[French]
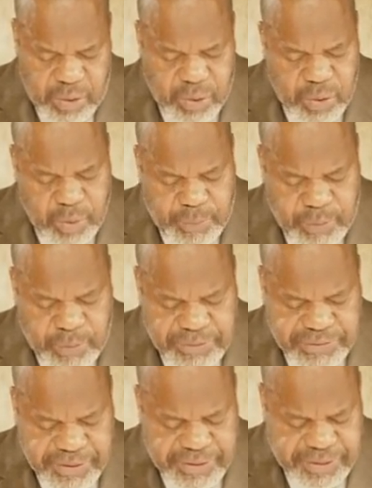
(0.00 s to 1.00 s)
nous ne pourrons
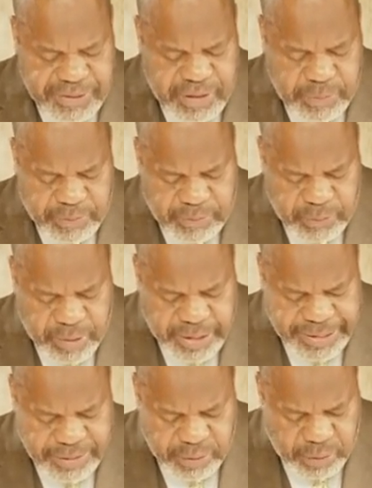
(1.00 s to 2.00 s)
cesser de
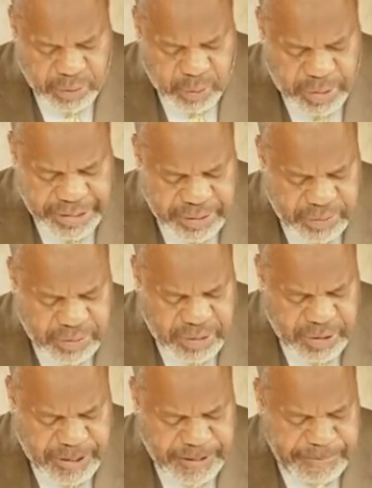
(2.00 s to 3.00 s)
pouvoir rendre gloire et
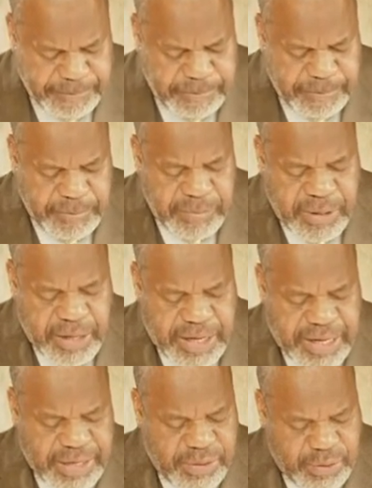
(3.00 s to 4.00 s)
honneur
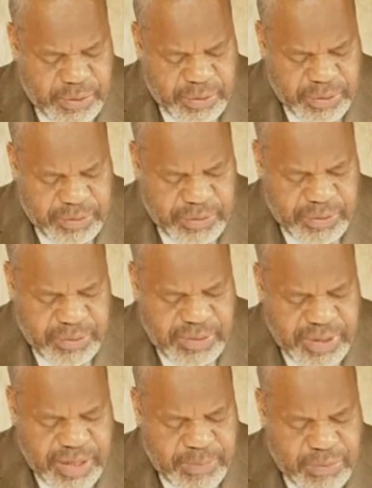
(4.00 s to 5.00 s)
à, notre
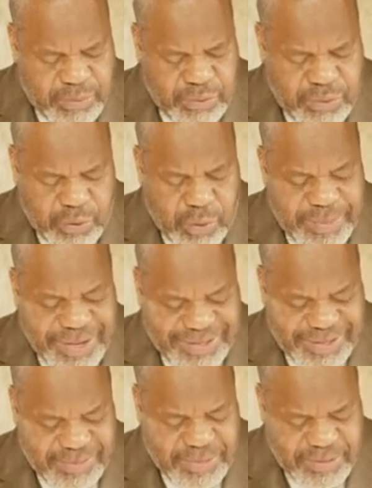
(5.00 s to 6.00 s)
Dieu et beaucoup de
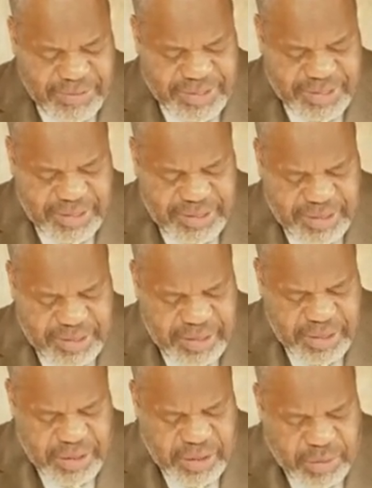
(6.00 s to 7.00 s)
remerciements aussi
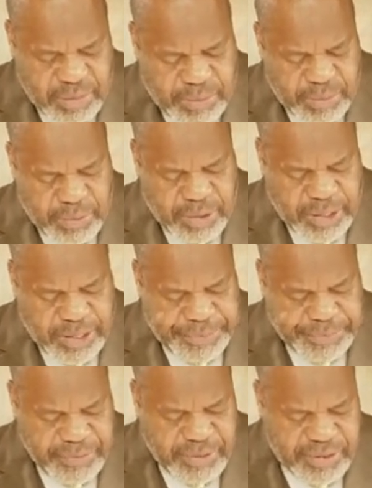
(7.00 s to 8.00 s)
pour euh,
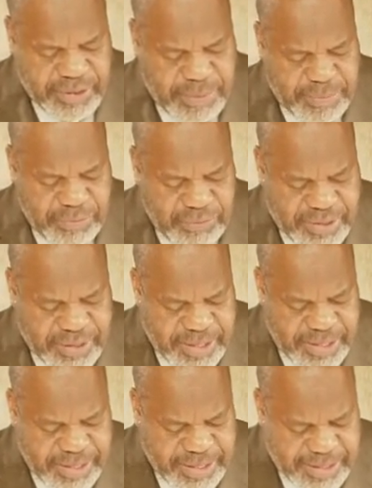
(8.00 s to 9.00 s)
sa
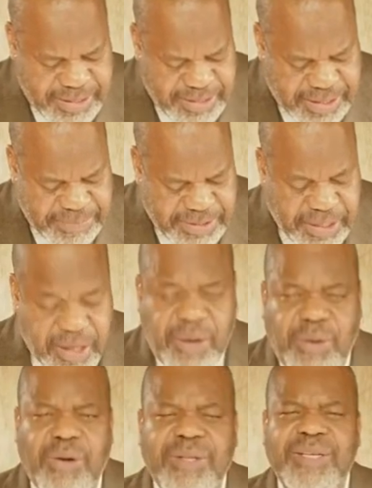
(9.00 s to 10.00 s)
bonté et sa
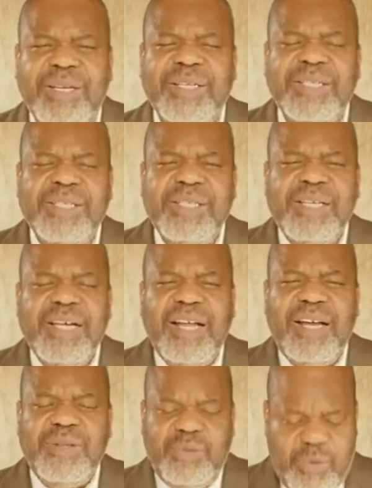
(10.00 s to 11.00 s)
miséricorde
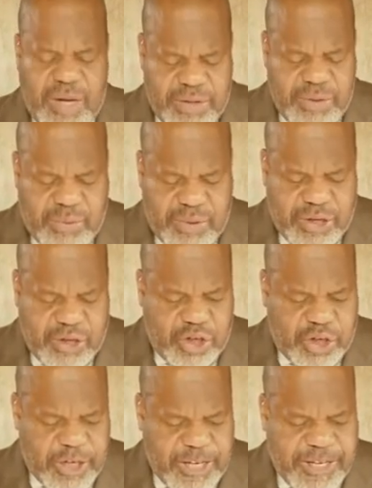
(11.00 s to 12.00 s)
à l'endroit de tout un
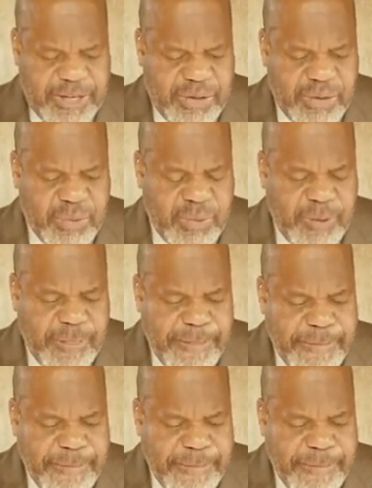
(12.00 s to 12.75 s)
chacun de nous.